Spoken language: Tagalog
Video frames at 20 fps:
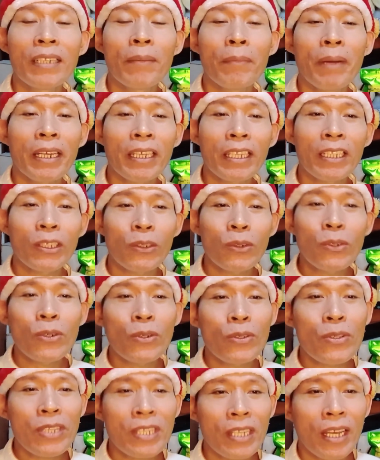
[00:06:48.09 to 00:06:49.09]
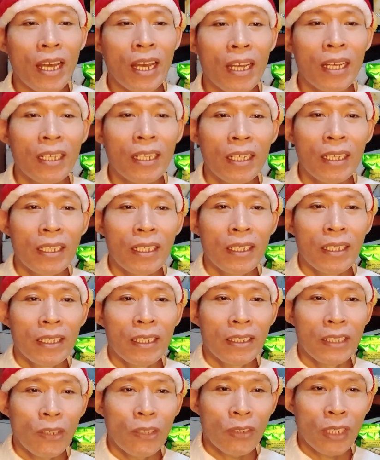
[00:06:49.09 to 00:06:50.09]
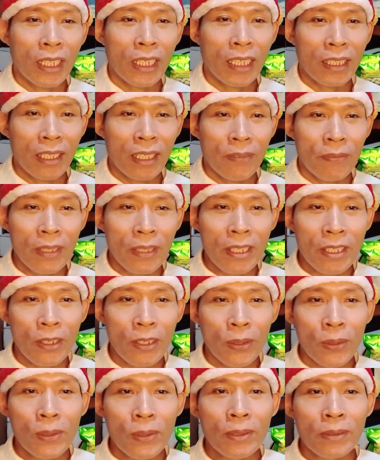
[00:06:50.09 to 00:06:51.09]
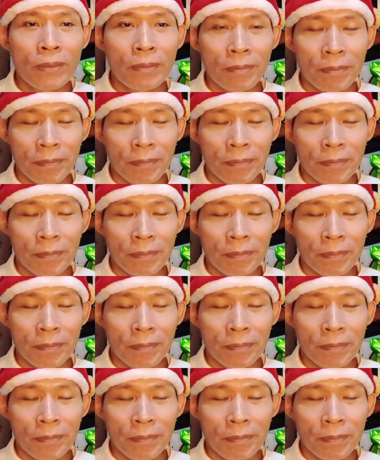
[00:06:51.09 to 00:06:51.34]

nabanggit ko noon sa nauna nating video